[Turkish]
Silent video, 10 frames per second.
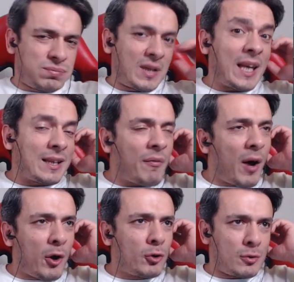İlk
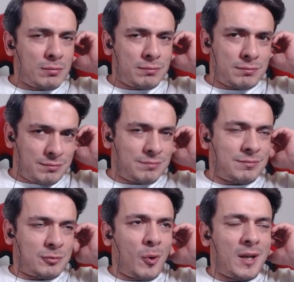defa oynuyorum.
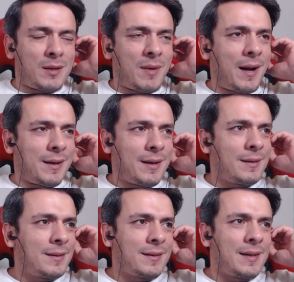Söyledim herhalde.
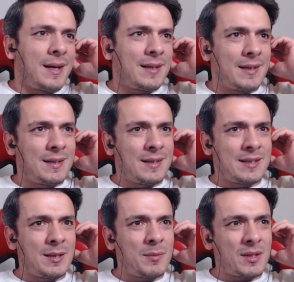Yani
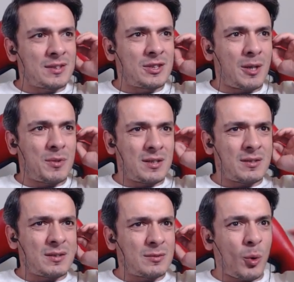ilkinde biraz
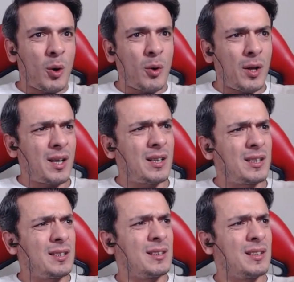sıçabiliriz doğal olarak.
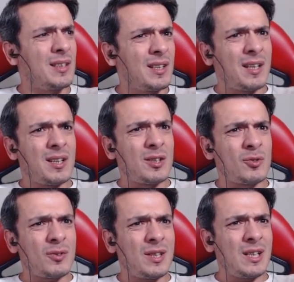
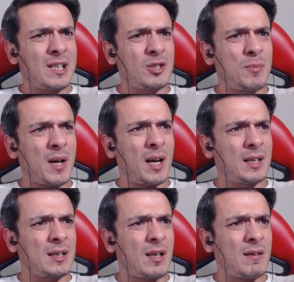Çünkü ilginç
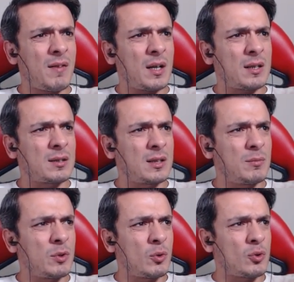mekanikleri var
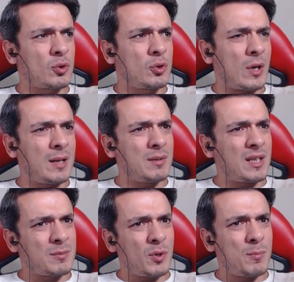gibi gözüküyor. Hani
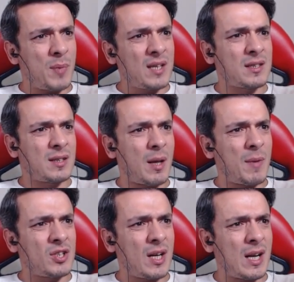biraz böyle basic
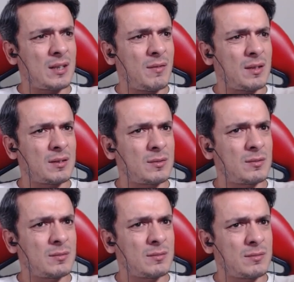temel şeyler de var
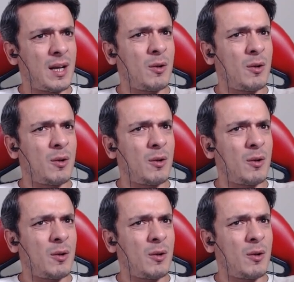genel